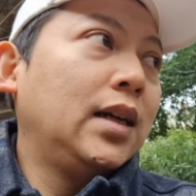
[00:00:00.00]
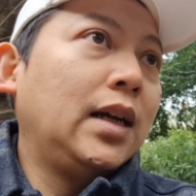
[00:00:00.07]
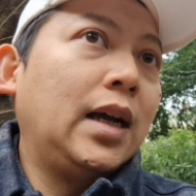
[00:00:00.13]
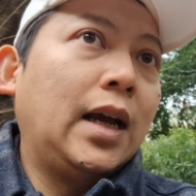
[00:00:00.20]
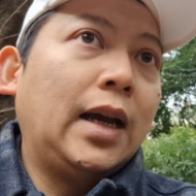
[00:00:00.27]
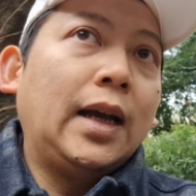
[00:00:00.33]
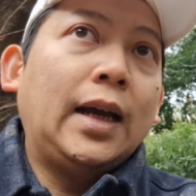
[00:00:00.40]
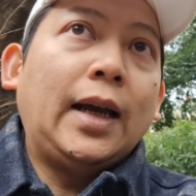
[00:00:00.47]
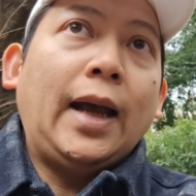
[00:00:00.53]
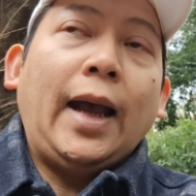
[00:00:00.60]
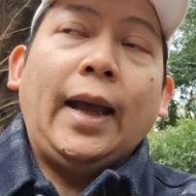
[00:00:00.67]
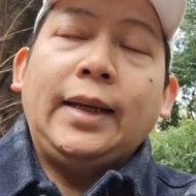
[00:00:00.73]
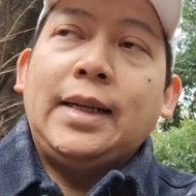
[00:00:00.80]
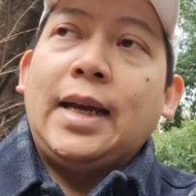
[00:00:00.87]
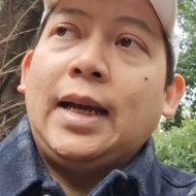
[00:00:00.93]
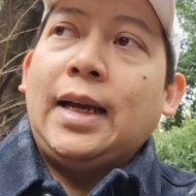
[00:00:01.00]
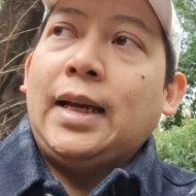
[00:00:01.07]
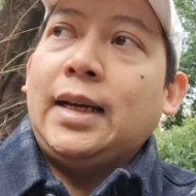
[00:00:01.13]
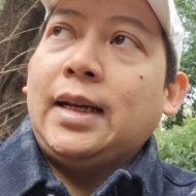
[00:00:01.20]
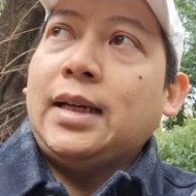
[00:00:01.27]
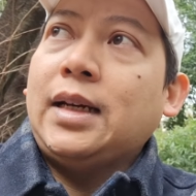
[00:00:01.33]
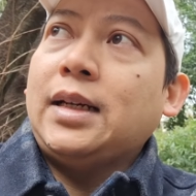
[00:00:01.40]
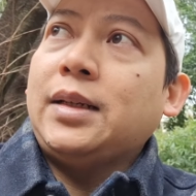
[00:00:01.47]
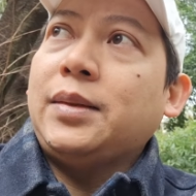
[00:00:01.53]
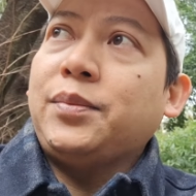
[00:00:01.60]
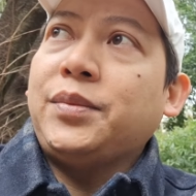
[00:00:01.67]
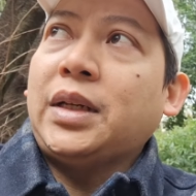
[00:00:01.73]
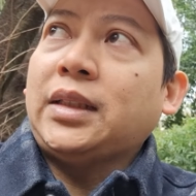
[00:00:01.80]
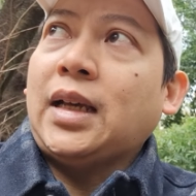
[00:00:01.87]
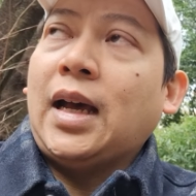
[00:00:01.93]
nggak ada
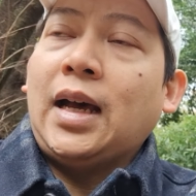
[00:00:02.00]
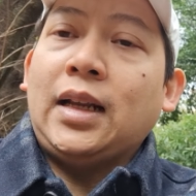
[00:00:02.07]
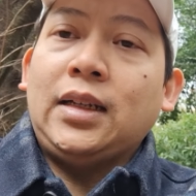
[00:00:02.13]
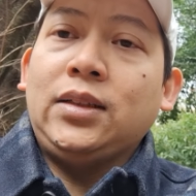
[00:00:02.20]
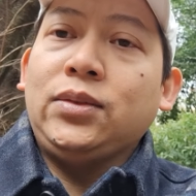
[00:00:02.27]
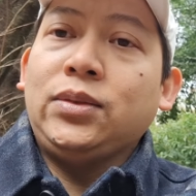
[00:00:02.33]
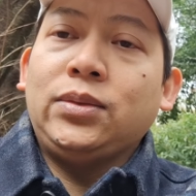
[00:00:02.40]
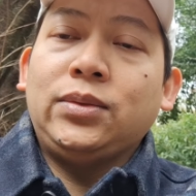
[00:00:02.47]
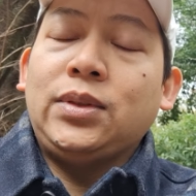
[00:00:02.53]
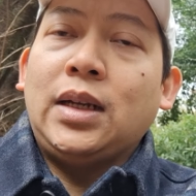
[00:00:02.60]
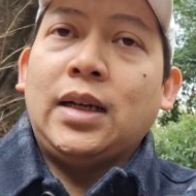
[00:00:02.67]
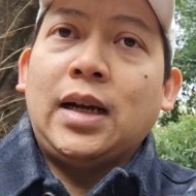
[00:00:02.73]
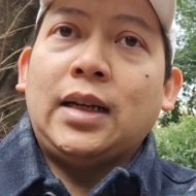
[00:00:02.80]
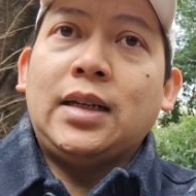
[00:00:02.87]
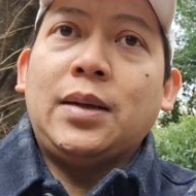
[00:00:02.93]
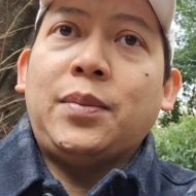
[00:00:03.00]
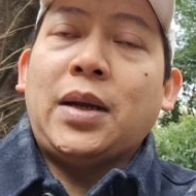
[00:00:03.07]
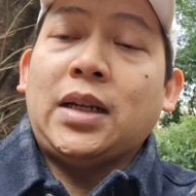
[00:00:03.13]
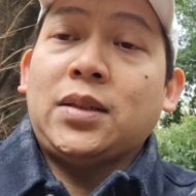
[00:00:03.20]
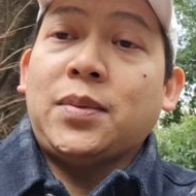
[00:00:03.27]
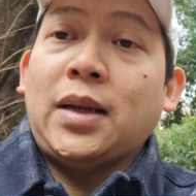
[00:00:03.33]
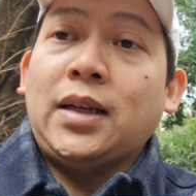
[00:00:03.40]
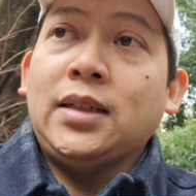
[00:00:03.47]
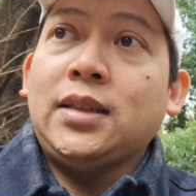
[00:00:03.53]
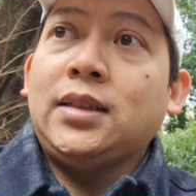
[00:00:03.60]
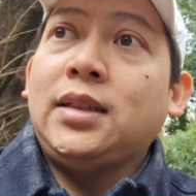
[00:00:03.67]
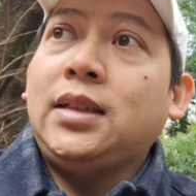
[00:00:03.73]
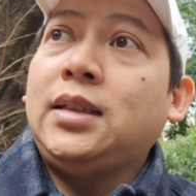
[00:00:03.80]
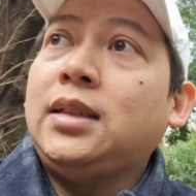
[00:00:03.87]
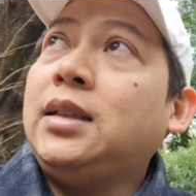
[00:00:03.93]
matahari tuh udah nggak ada panas-panasnya
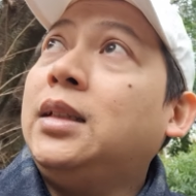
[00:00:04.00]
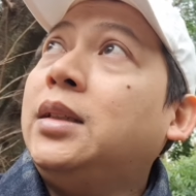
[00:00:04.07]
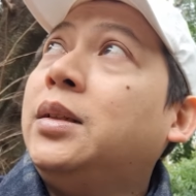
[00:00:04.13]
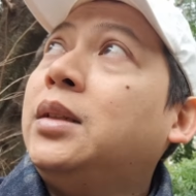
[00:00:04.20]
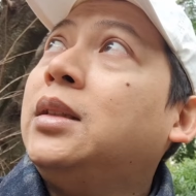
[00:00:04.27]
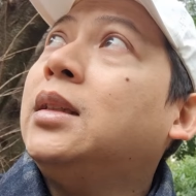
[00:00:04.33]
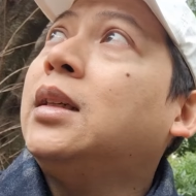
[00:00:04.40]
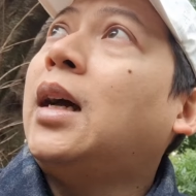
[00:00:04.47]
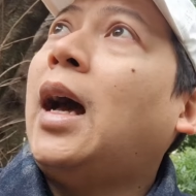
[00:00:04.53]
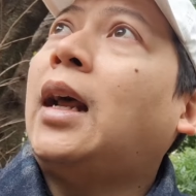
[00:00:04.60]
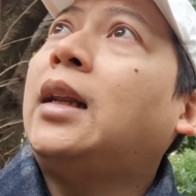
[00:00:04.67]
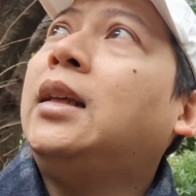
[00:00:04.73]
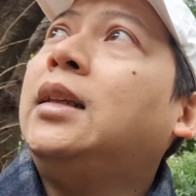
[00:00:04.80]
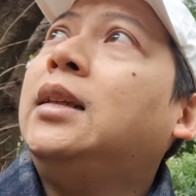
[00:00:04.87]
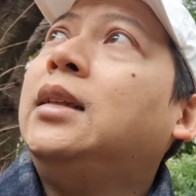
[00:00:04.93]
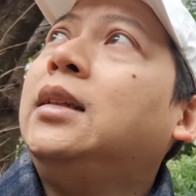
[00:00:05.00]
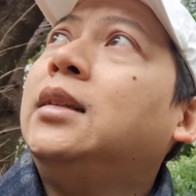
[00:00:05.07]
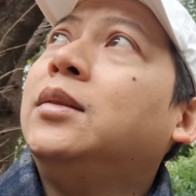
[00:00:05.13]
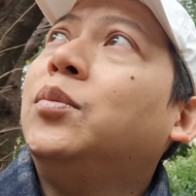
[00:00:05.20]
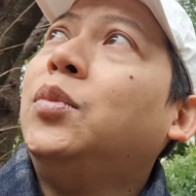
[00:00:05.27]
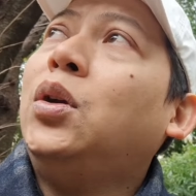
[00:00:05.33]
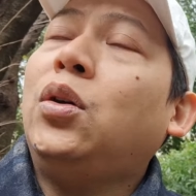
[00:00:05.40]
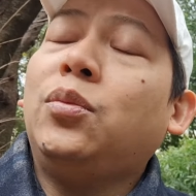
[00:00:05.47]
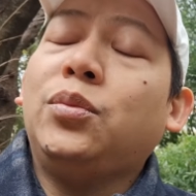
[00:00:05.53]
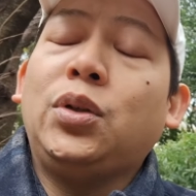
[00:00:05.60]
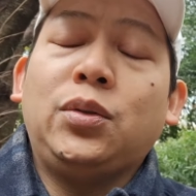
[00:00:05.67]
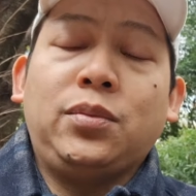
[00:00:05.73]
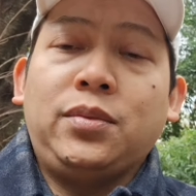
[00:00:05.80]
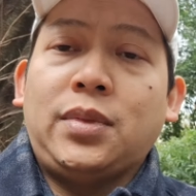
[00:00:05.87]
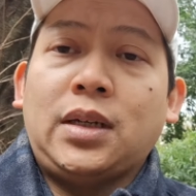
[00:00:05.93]
di di hari ini nih belum
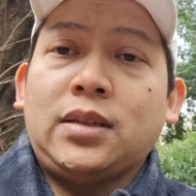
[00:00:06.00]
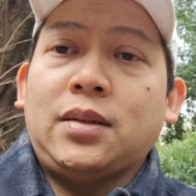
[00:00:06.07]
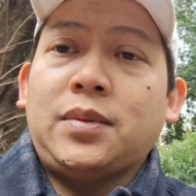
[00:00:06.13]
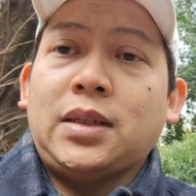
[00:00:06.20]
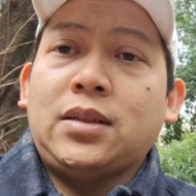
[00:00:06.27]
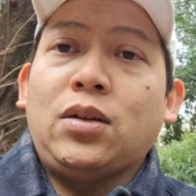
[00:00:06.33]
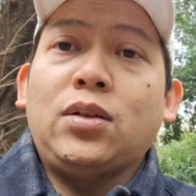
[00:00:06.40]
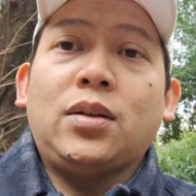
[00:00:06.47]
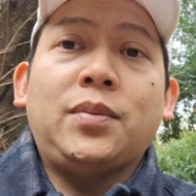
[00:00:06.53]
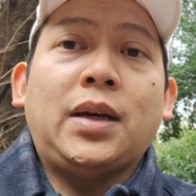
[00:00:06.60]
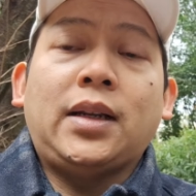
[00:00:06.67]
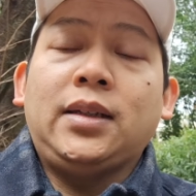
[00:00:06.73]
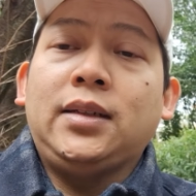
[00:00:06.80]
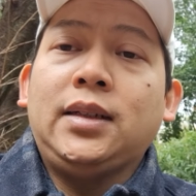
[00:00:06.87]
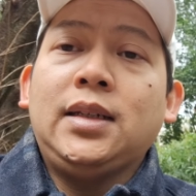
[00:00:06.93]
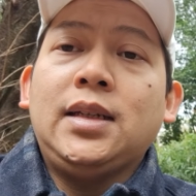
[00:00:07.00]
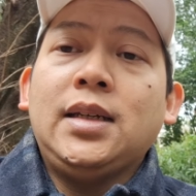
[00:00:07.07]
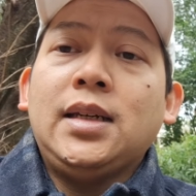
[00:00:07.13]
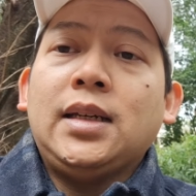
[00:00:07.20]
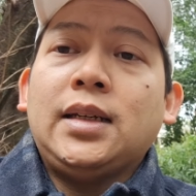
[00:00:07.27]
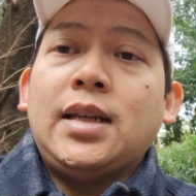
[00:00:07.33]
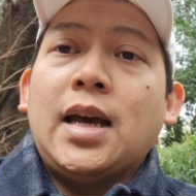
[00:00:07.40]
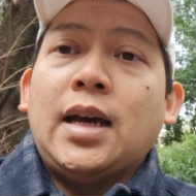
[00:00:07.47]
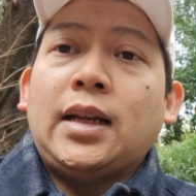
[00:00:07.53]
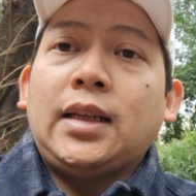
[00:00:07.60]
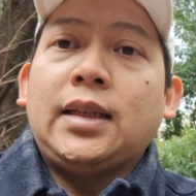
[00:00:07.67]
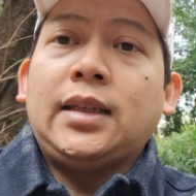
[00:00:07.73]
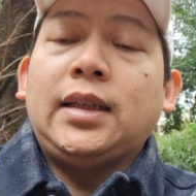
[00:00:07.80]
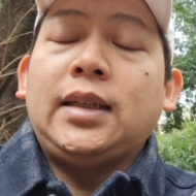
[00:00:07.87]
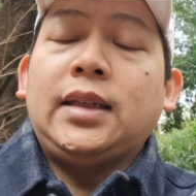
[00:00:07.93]
belum berasa panas kalau kemarin di
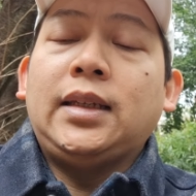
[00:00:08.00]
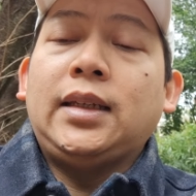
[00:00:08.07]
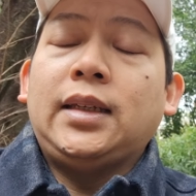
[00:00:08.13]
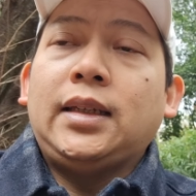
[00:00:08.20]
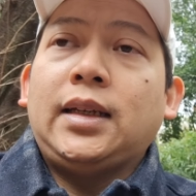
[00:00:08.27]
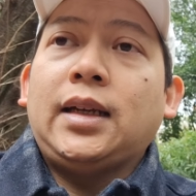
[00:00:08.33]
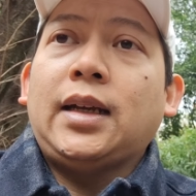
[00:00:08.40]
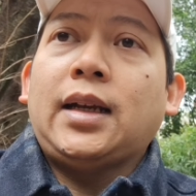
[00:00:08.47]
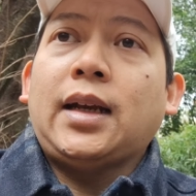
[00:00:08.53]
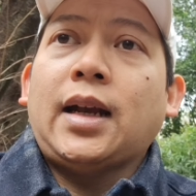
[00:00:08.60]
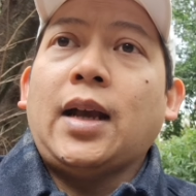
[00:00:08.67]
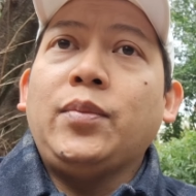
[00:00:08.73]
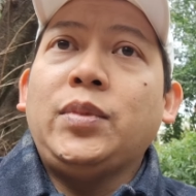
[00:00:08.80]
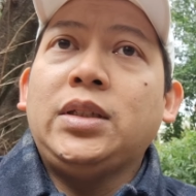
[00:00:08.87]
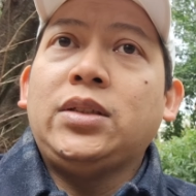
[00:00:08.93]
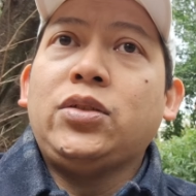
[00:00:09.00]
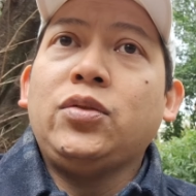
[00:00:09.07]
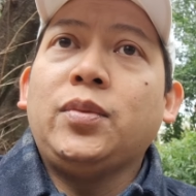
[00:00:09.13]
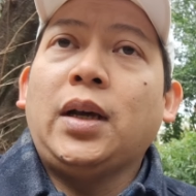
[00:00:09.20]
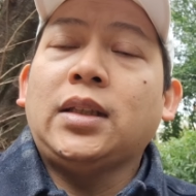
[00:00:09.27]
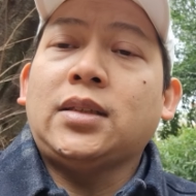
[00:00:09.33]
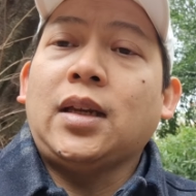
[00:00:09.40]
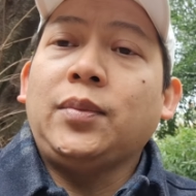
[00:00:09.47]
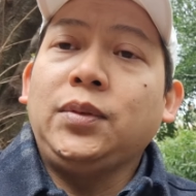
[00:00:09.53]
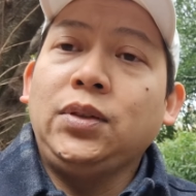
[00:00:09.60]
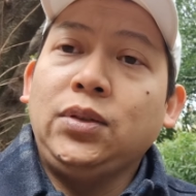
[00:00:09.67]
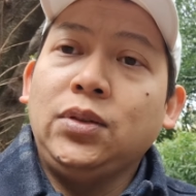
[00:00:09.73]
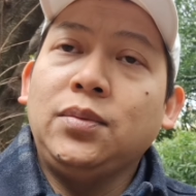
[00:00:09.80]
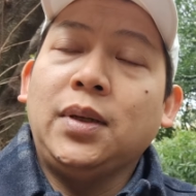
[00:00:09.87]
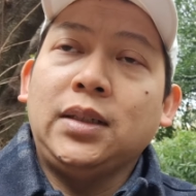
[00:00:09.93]
hari Kamis Jumat Sabtu
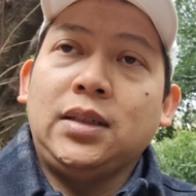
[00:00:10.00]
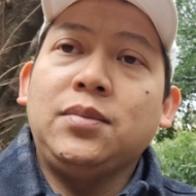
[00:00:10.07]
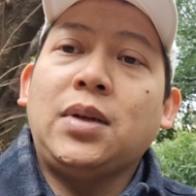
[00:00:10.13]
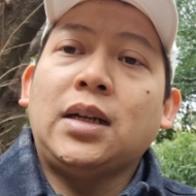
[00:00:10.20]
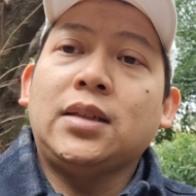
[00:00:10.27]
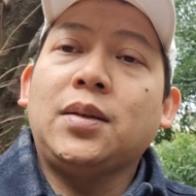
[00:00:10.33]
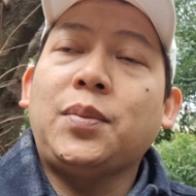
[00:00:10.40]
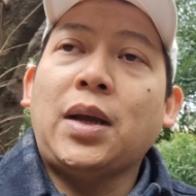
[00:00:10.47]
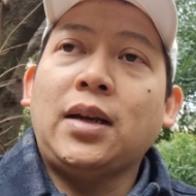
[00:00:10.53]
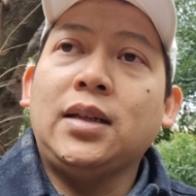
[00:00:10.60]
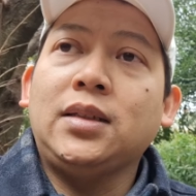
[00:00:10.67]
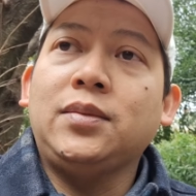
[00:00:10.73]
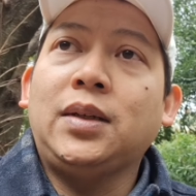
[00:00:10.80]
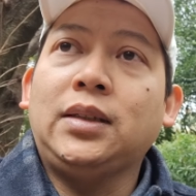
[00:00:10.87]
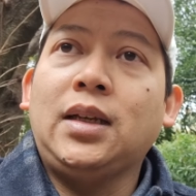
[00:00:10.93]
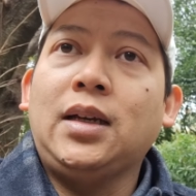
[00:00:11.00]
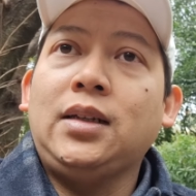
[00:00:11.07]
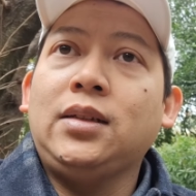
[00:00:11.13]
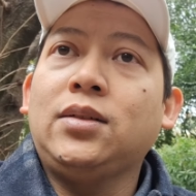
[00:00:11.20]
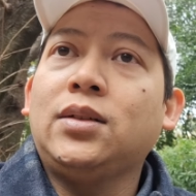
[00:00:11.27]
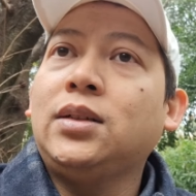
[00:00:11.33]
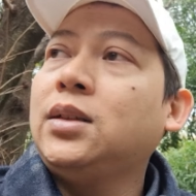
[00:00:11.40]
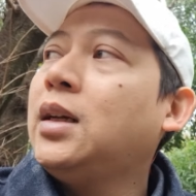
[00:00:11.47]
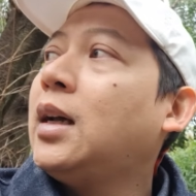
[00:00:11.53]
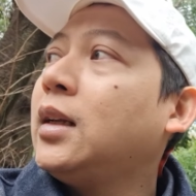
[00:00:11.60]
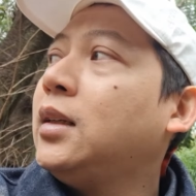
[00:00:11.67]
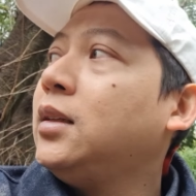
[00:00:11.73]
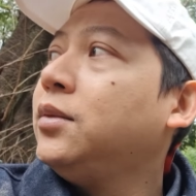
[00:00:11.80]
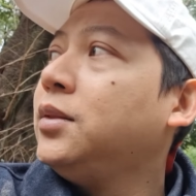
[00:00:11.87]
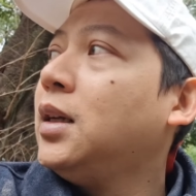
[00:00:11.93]
itu masih berasa panas sih matahari kalau
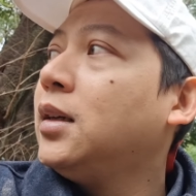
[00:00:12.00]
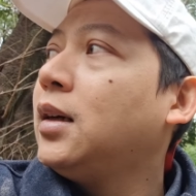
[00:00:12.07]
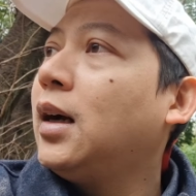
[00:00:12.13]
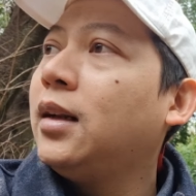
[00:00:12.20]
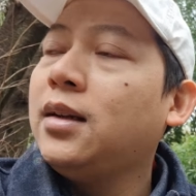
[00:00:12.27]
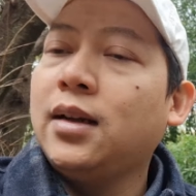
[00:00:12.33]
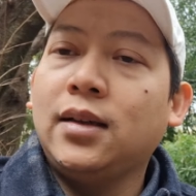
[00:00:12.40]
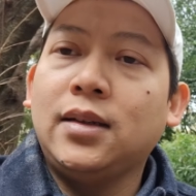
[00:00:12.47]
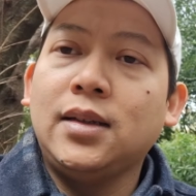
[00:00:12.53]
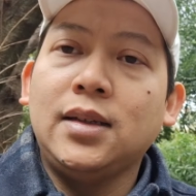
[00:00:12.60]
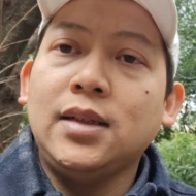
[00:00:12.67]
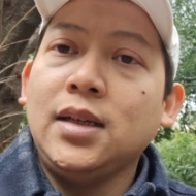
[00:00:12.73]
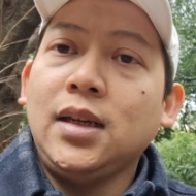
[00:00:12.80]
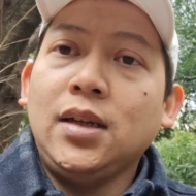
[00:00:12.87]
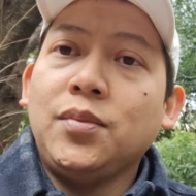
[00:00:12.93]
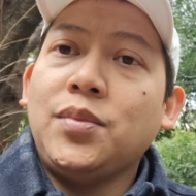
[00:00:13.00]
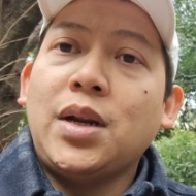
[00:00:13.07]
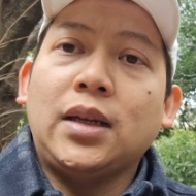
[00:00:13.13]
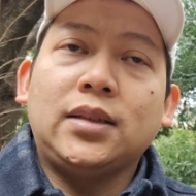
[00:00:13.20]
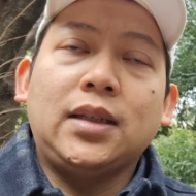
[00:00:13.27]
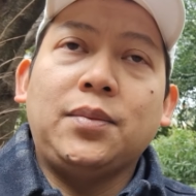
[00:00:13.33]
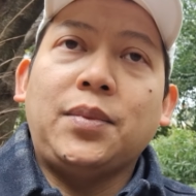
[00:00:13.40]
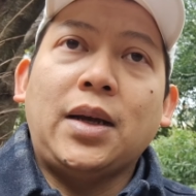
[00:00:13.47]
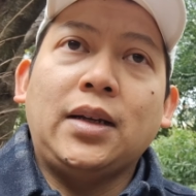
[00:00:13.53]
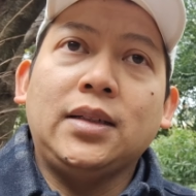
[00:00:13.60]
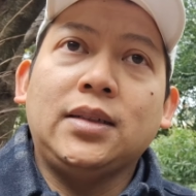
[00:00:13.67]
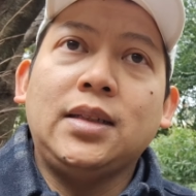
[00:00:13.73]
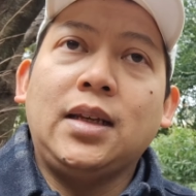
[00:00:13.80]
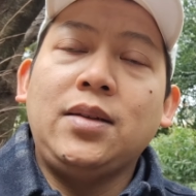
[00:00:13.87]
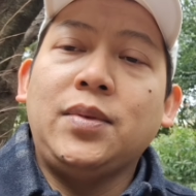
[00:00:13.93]
hari ini udah nggak ada berasa
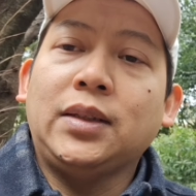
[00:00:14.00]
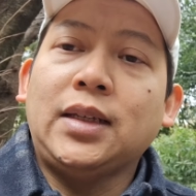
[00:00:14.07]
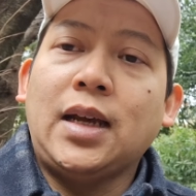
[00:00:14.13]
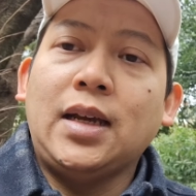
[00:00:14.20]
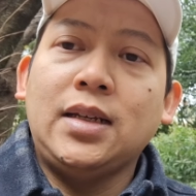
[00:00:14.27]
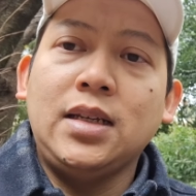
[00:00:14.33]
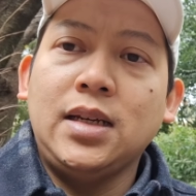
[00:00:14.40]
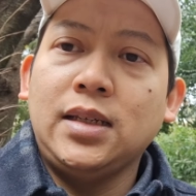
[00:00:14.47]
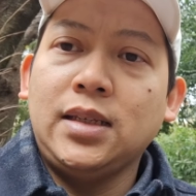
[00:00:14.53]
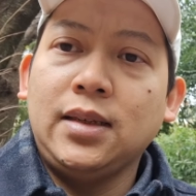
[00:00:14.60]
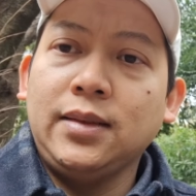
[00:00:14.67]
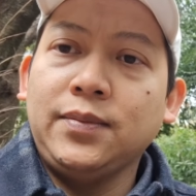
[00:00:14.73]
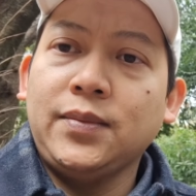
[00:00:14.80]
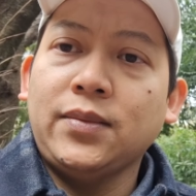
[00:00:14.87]
panas dari matahari guys